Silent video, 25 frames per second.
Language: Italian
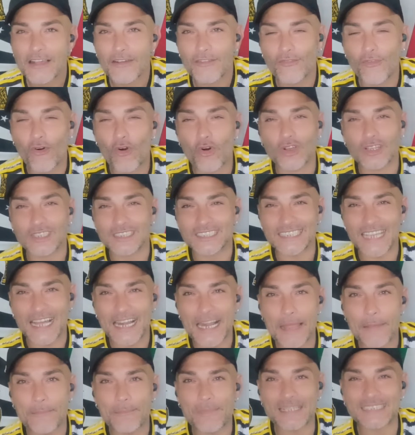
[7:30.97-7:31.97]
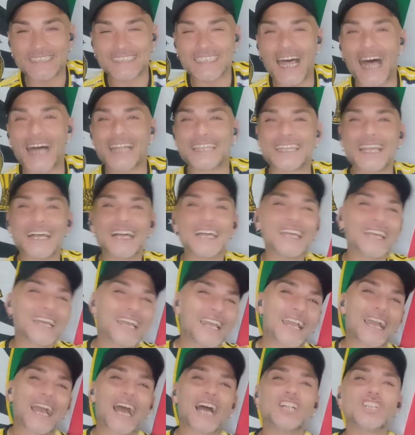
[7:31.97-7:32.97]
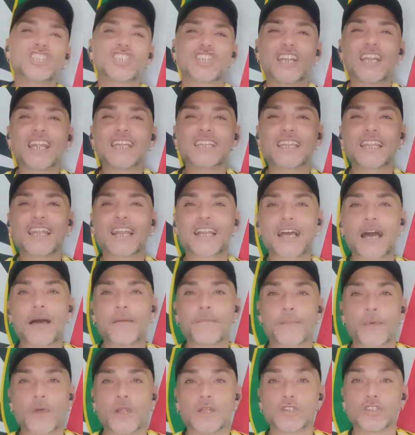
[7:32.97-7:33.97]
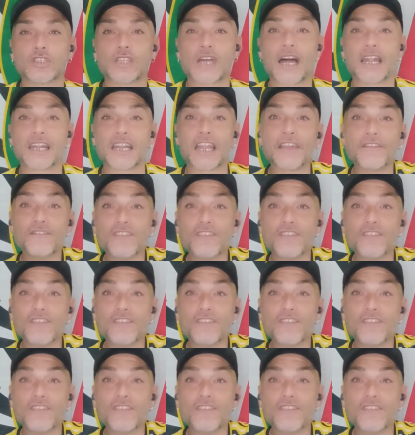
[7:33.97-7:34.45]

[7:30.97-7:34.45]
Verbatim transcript: fo, sarebbe stata cancellata dal campionato d'anni.